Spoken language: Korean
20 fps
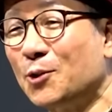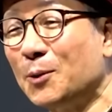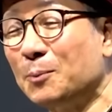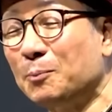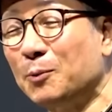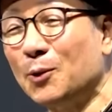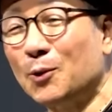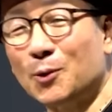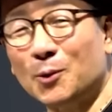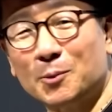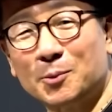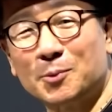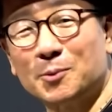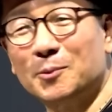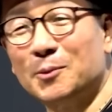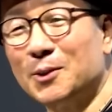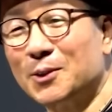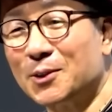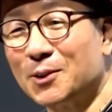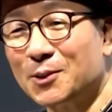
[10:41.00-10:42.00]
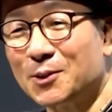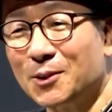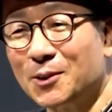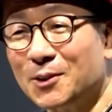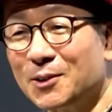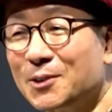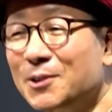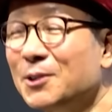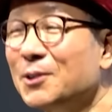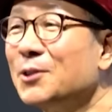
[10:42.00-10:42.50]
쥐뿔도 없으면서
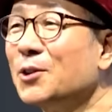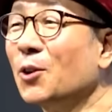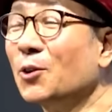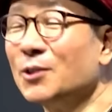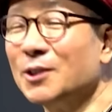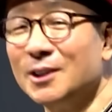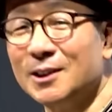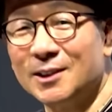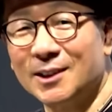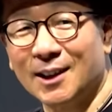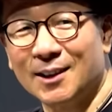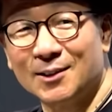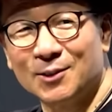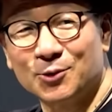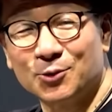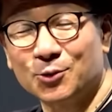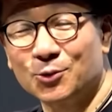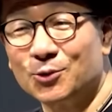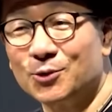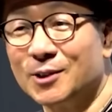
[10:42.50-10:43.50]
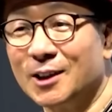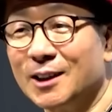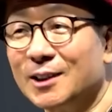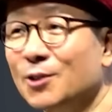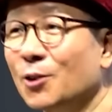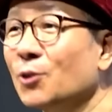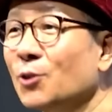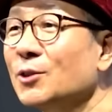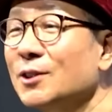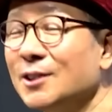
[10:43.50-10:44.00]
그거 그 정진상을 술을 사
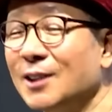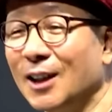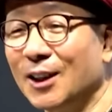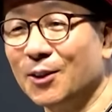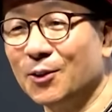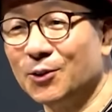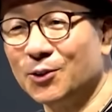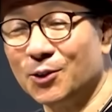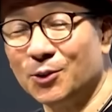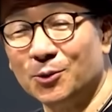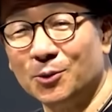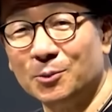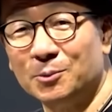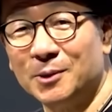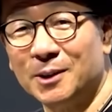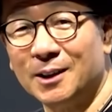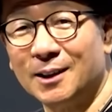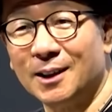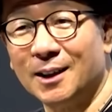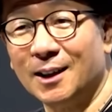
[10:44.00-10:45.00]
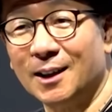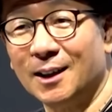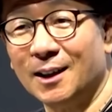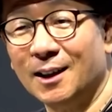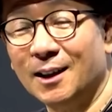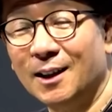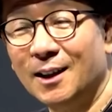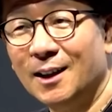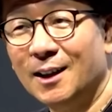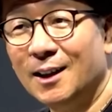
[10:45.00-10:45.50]
정진상이 어떤 놈인데? 아, 그러니까
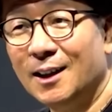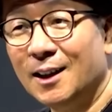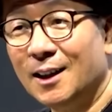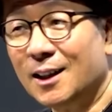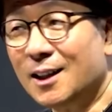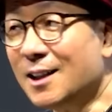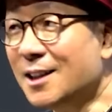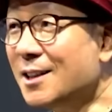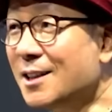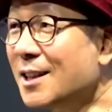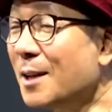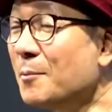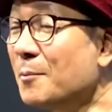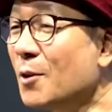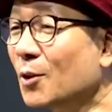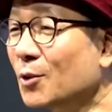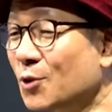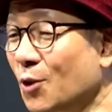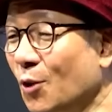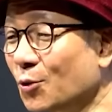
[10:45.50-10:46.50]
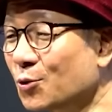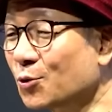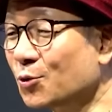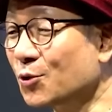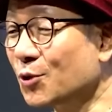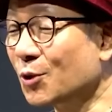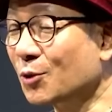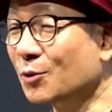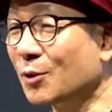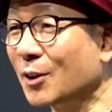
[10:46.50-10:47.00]
이재명이 이재명
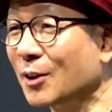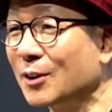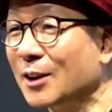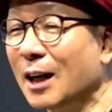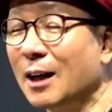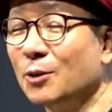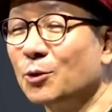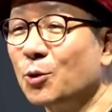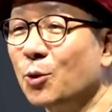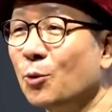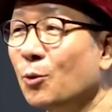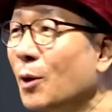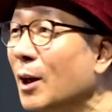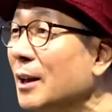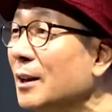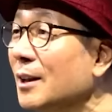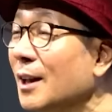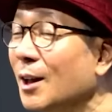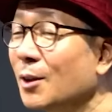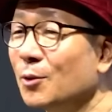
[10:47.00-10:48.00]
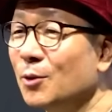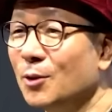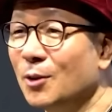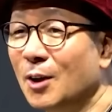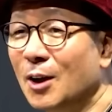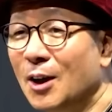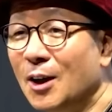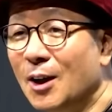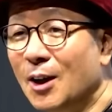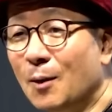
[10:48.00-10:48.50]
저수지 다
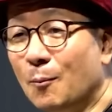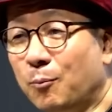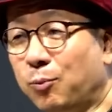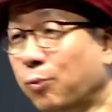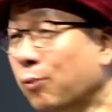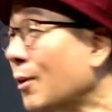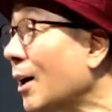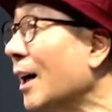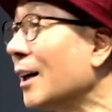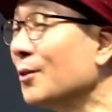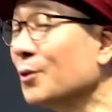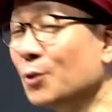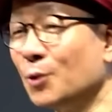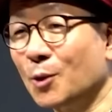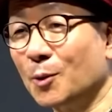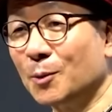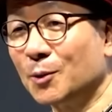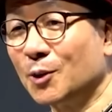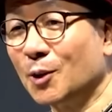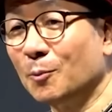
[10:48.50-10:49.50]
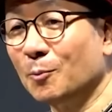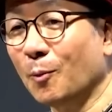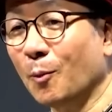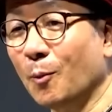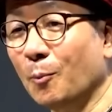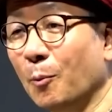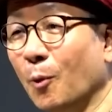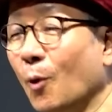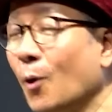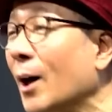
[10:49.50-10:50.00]
총관리하고 북한으서
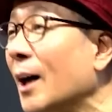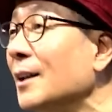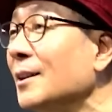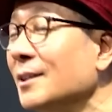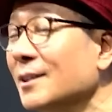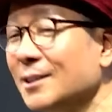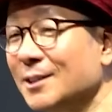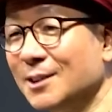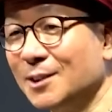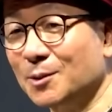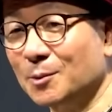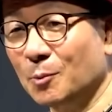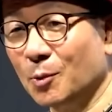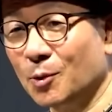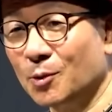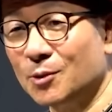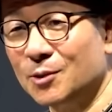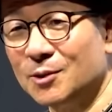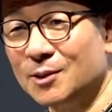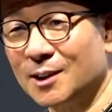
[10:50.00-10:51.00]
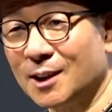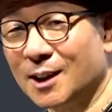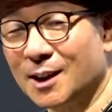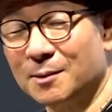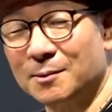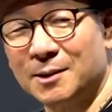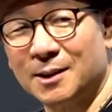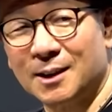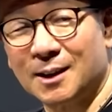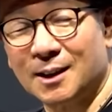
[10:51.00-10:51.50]
그러니까 뭐, 뭐 가 있는지도 모르는 사람.
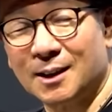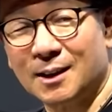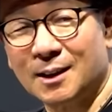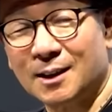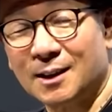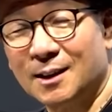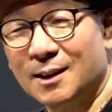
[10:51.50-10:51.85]
그러니까 웃었을